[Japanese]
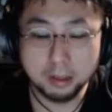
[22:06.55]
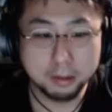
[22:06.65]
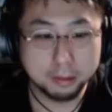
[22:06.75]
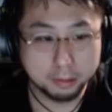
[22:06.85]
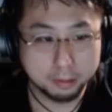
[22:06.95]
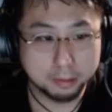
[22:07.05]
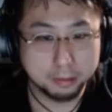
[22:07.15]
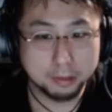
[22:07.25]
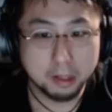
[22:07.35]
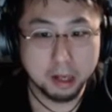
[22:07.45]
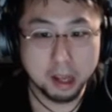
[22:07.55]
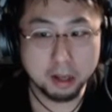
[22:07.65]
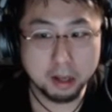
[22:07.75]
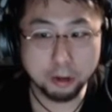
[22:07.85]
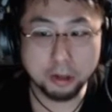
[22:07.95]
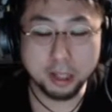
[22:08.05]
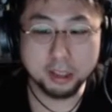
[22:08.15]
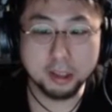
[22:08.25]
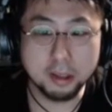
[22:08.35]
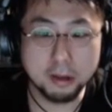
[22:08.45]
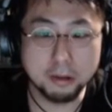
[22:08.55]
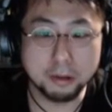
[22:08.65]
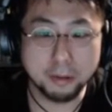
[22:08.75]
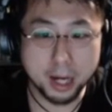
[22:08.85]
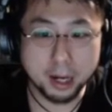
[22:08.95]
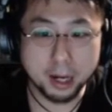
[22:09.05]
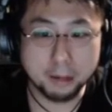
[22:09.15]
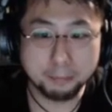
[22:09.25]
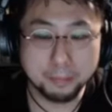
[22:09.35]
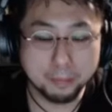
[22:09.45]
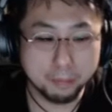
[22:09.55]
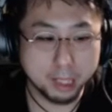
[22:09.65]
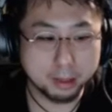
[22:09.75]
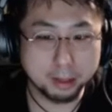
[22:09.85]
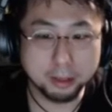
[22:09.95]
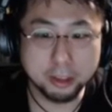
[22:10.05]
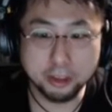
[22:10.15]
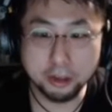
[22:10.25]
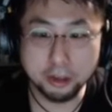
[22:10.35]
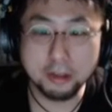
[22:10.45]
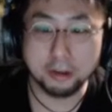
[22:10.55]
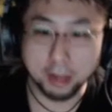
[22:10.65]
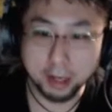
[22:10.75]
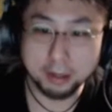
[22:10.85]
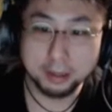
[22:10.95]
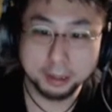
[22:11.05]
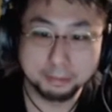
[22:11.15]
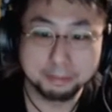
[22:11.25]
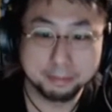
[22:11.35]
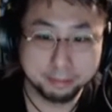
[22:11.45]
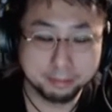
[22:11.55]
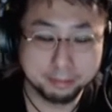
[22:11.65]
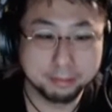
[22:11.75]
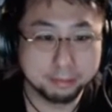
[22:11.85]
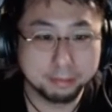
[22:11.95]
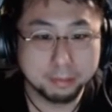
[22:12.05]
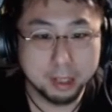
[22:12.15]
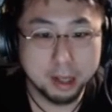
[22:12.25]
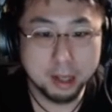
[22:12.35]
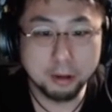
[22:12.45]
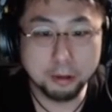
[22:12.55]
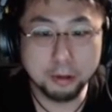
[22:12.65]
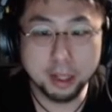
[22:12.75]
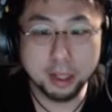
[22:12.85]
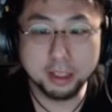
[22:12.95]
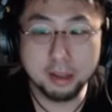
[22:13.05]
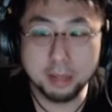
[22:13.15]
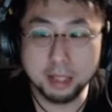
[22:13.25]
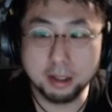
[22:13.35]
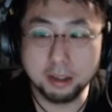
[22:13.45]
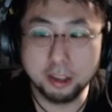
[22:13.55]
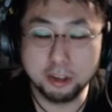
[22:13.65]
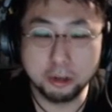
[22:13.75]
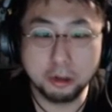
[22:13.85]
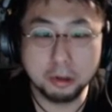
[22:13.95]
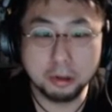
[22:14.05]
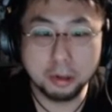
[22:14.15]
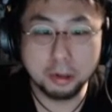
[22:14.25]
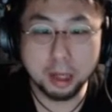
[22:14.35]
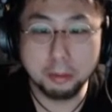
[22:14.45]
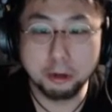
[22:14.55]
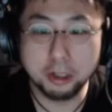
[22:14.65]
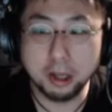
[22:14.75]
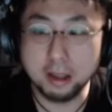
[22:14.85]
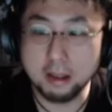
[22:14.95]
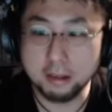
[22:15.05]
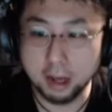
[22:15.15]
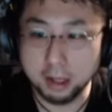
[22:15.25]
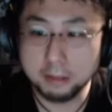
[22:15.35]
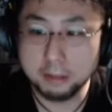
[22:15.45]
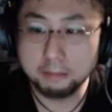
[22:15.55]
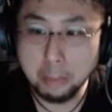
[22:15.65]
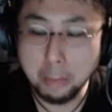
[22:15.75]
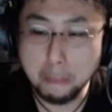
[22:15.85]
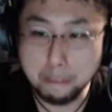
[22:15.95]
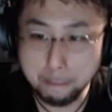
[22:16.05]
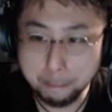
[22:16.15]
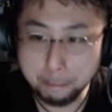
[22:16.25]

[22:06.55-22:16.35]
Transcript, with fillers: うん。リンゴと梨っていうのは、全く一緒ですよね。うん。リンゴと梨って全く一緒の食べ物じゃないですか。うん。